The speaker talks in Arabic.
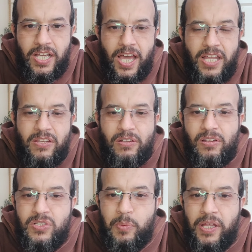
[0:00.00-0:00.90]
كأن
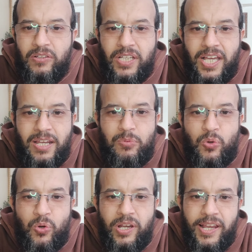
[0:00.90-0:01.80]
الله سبحانه وتعالى
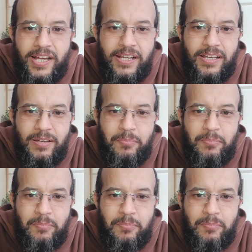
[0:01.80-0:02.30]
بيقول لك